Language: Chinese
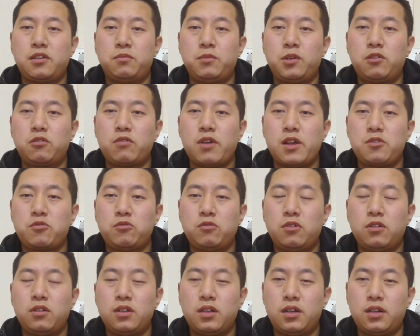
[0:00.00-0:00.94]
没有关
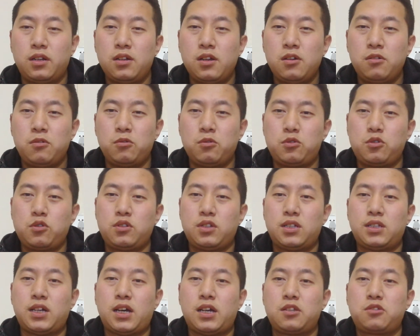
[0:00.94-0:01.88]
注啊，我觉
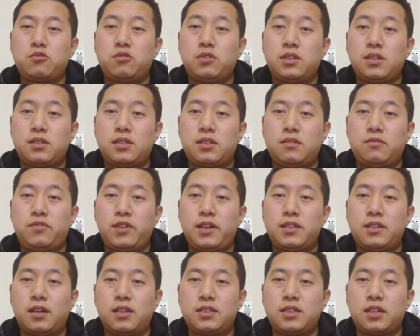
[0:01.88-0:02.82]
得他说的是非
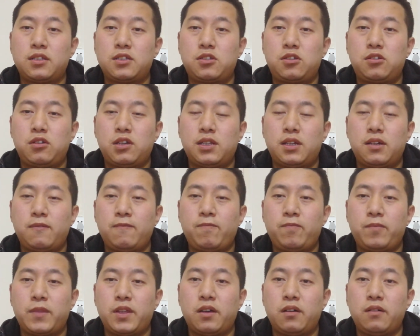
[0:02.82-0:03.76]
常正确的
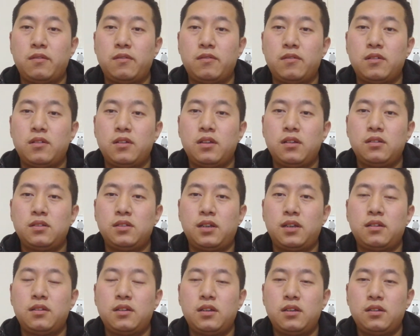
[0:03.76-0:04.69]
啊，
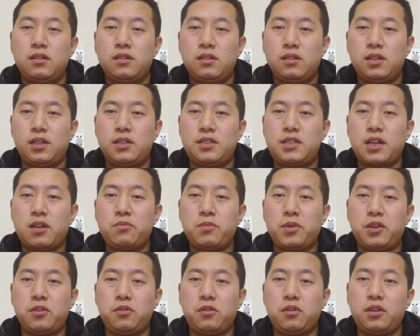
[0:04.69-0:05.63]
你相
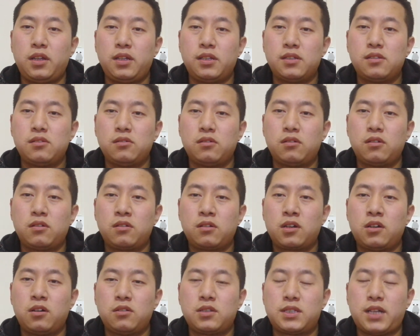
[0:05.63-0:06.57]
比于你这种
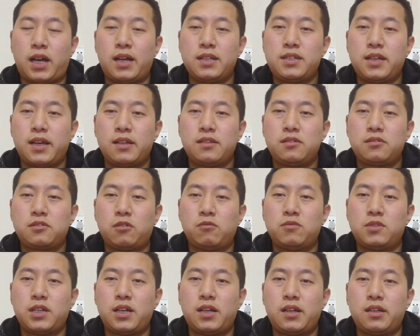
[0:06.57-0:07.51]
靠砸钱
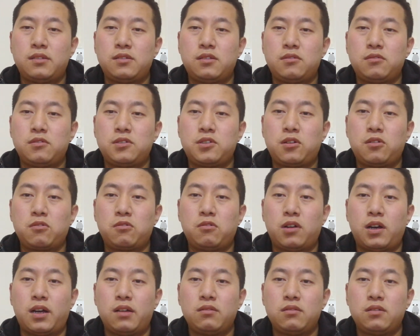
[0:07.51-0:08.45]
统战这种效
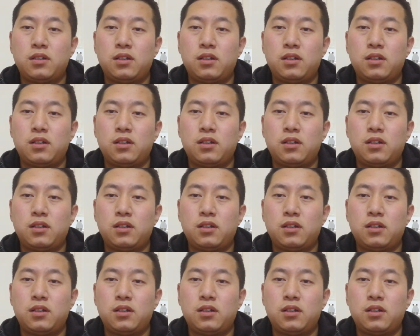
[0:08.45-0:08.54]
果啊。